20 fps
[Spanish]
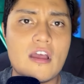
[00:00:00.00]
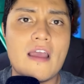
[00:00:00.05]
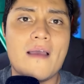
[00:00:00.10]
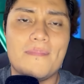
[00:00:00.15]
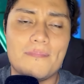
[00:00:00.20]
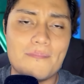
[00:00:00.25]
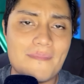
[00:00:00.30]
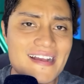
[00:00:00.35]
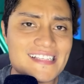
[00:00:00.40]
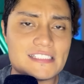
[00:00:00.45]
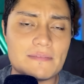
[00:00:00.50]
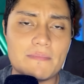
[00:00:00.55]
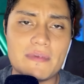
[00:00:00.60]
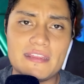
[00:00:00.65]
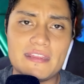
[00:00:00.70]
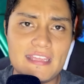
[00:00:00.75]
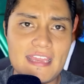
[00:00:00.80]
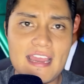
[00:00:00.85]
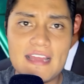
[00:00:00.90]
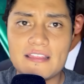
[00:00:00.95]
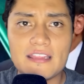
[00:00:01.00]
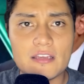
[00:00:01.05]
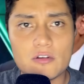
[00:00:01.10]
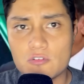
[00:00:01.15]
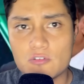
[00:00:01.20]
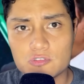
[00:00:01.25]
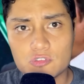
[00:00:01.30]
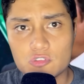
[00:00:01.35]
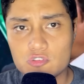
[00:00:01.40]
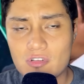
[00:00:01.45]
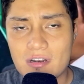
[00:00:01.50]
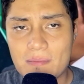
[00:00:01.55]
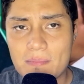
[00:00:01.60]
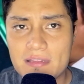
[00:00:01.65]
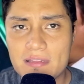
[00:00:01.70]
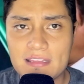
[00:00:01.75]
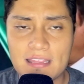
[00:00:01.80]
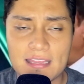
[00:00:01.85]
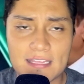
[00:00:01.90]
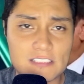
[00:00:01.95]
más mediáticos no
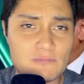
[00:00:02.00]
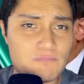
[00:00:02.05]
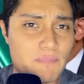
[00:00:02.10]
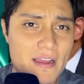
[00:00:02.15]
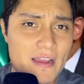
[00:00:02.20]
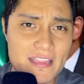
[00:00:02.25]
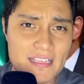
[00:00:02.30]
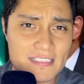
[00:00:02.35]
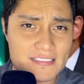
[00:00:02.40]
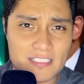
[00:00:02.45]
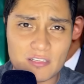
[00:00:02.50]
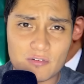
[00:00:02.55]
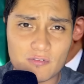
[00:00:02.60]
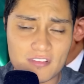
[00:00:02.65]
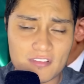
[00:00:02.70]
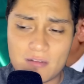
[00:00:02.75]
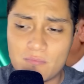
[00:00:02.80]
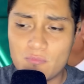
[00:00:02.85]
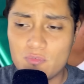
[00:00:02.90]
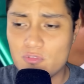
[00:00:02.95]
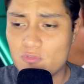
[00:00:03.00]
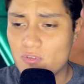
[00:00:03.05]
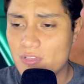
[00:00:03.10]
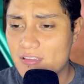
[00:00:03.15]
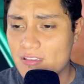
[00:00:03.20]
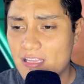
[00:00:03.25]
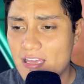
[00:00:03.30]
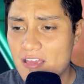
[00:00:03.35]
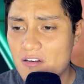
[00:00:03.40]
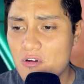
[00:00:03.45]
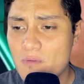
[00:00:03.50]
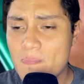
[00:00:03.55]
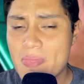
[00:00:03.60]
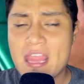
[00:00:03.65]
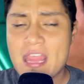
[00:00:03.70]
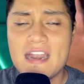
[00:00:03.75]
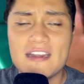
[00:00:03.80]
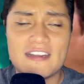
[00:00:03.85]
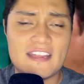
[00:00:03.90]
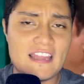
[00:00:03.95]
solamente de España sino del mundo entero,
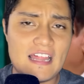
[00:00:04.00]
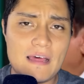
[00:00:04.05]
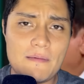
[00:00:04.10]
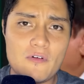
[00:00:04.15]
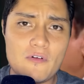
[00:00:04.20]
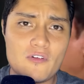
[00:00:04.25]
te daba una